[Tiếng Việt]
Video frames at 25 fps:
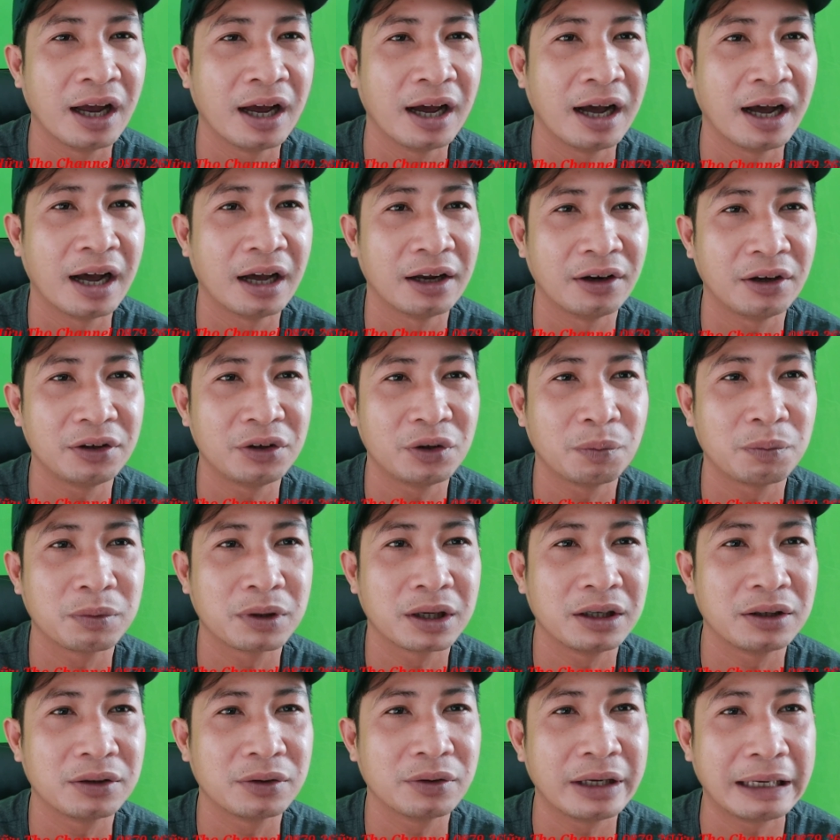À, nói chung
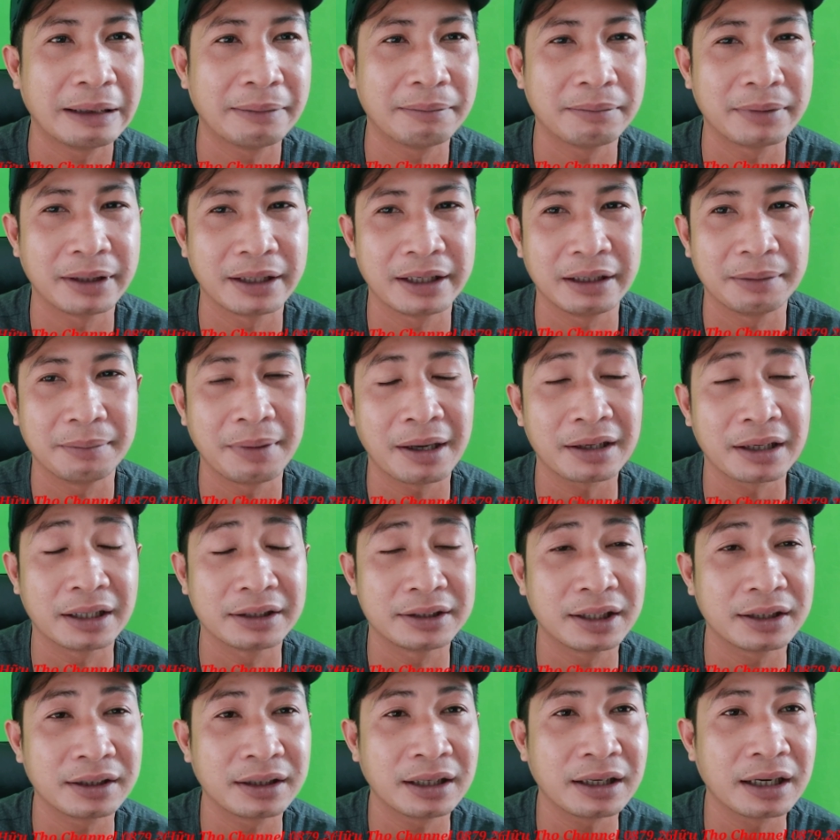kênh của em thì mắc đại
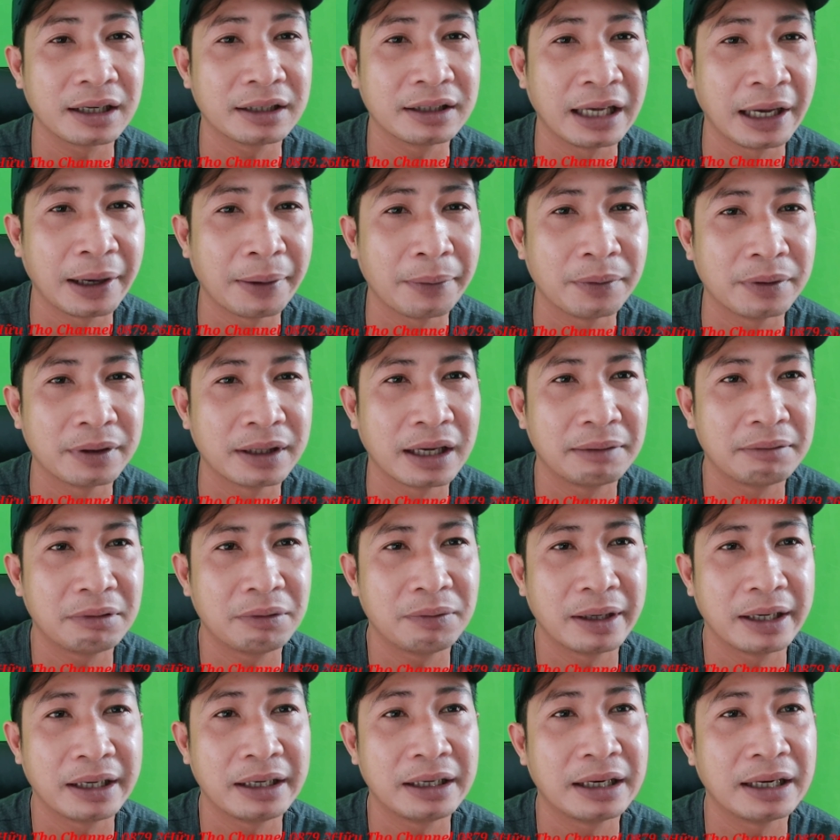sức rất là nhiều, nên quý
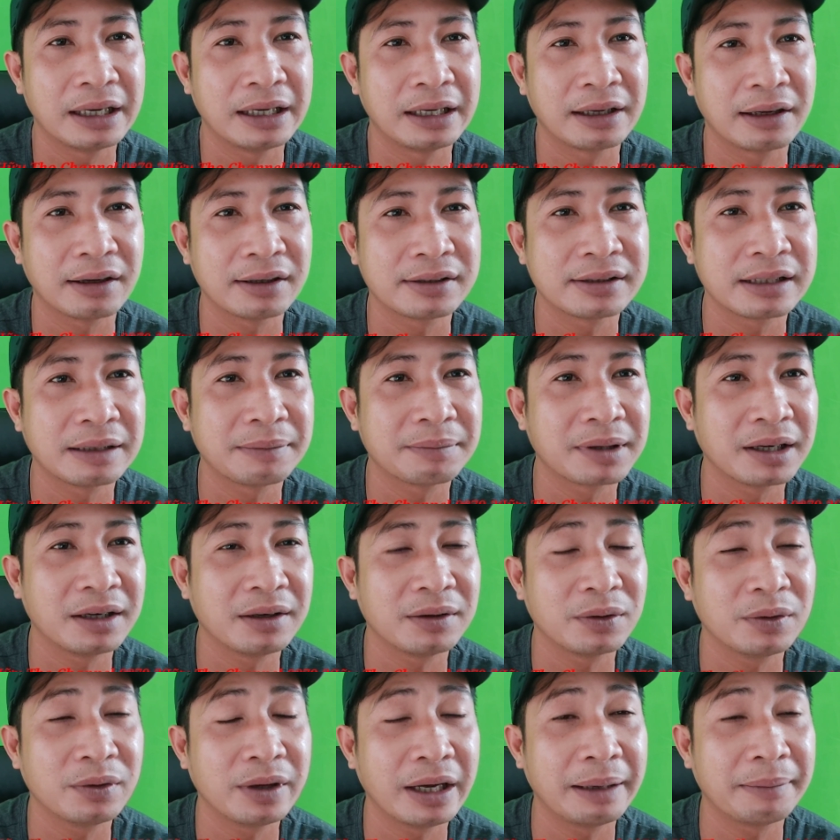vị thì có xem
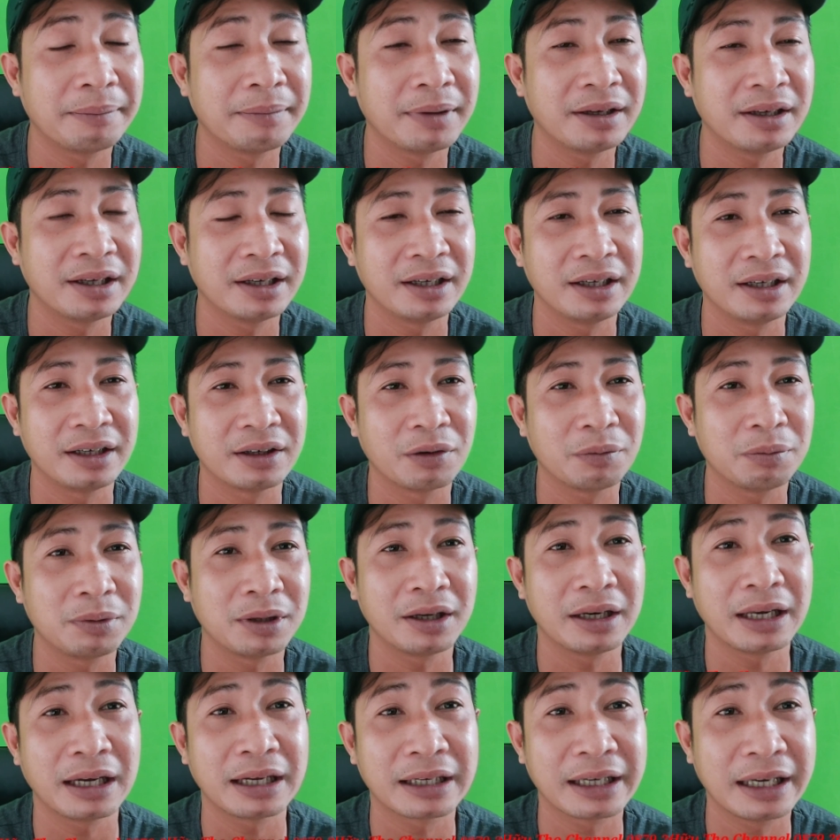kênh của em thì cũng
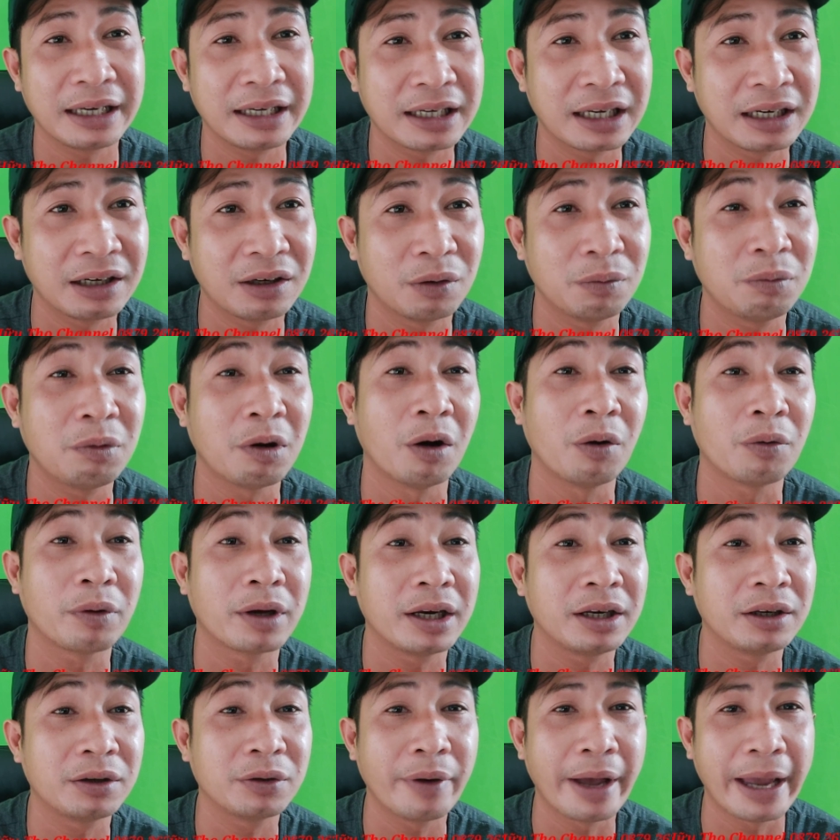nhớ đăng ký kênh, ủng hộ
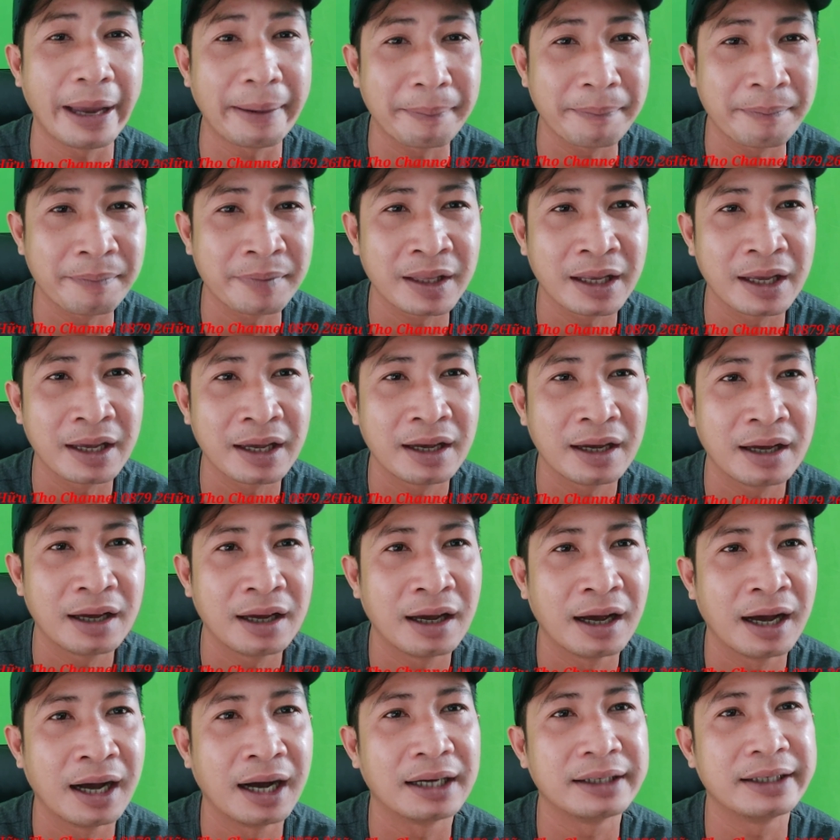kênh của em,
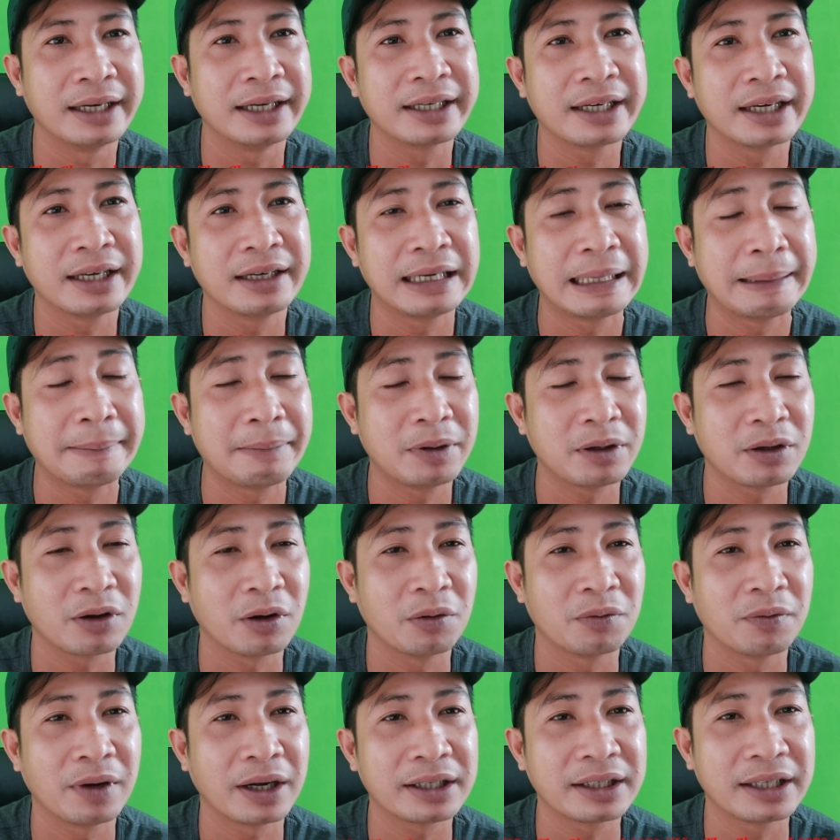à, để kênh em nó
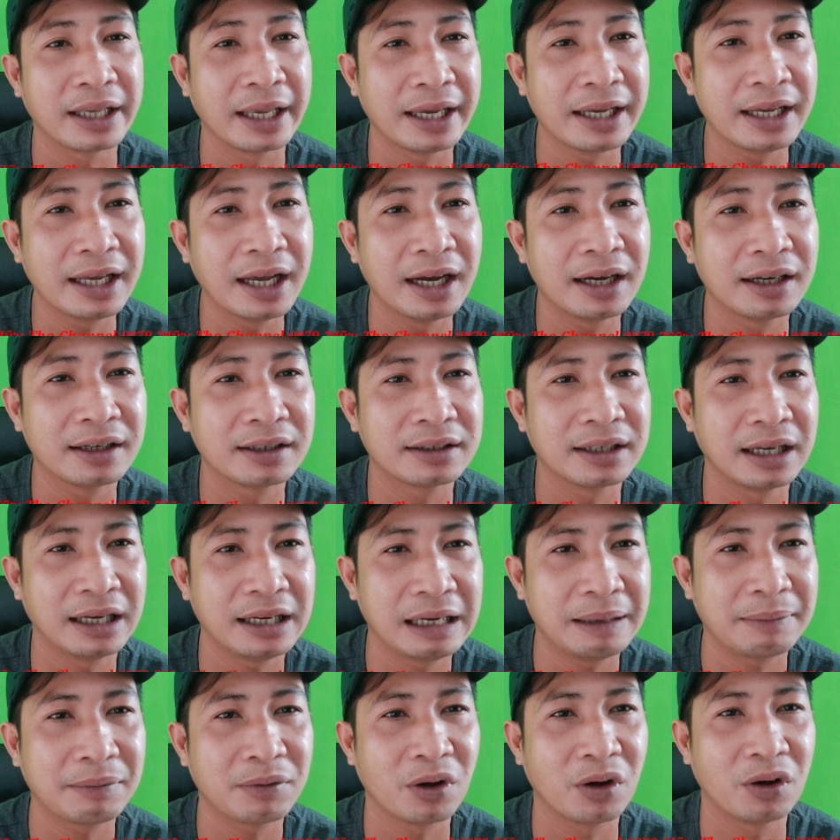còn phát triển hơn,
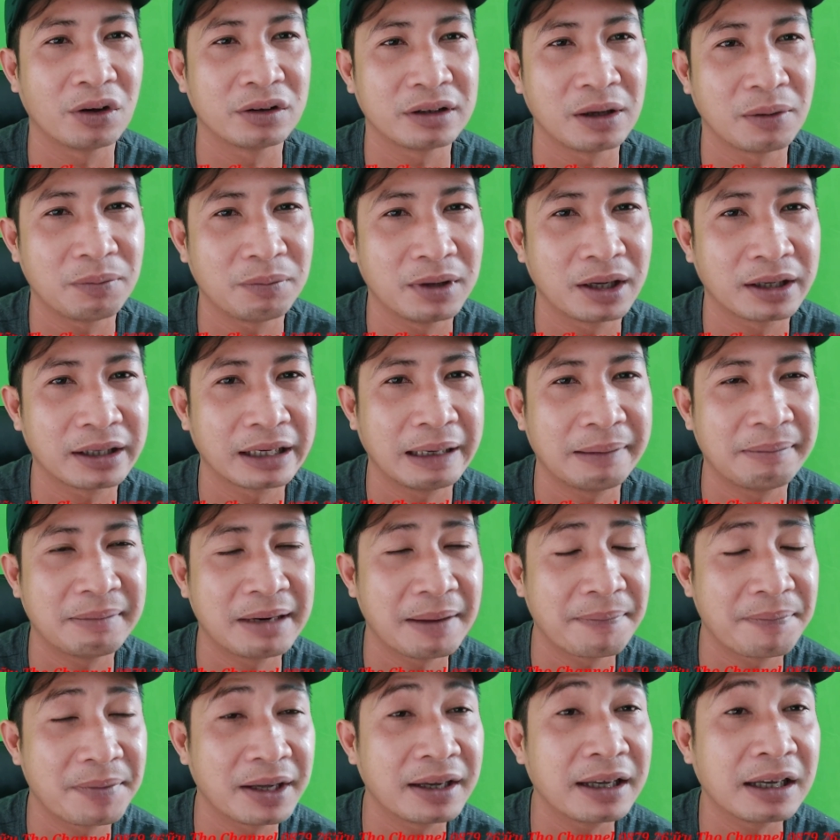để em còn động lực em
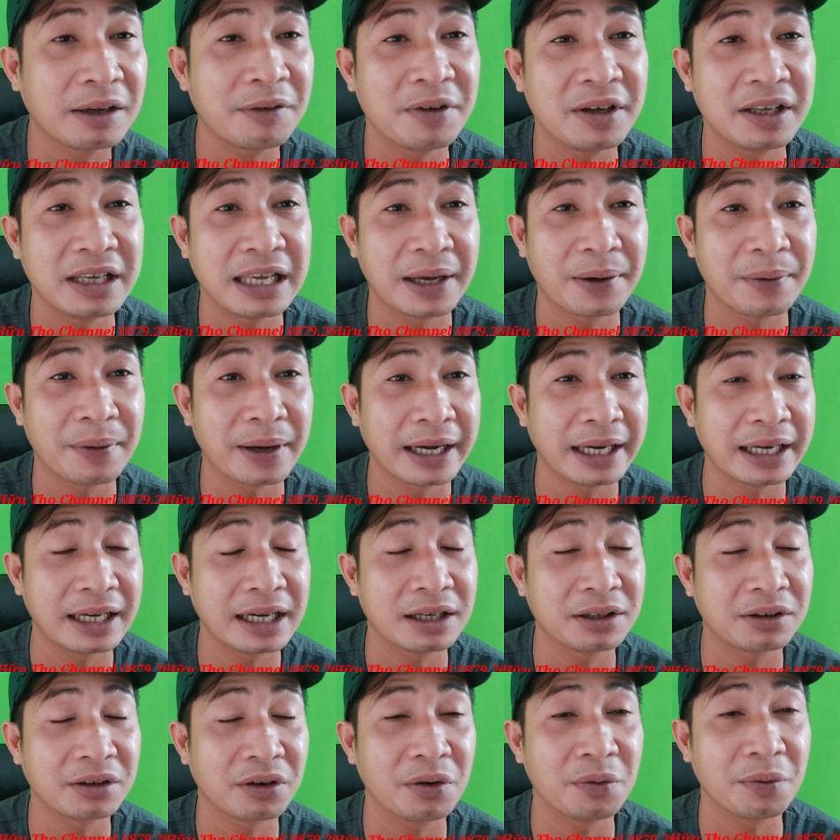làm những cái video hay
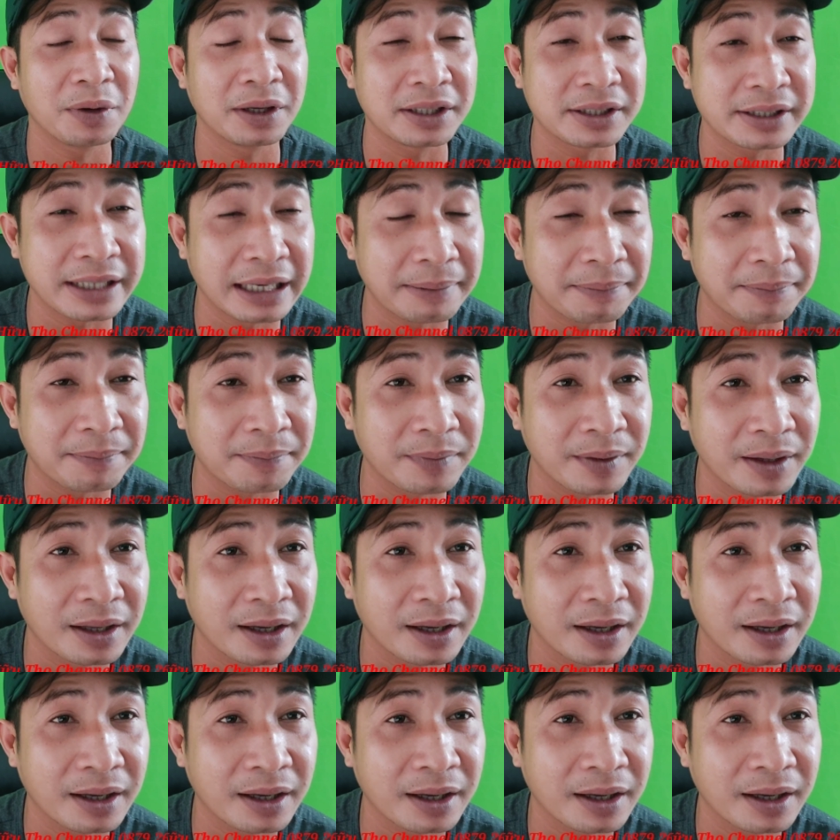hơn cho quý vị xem.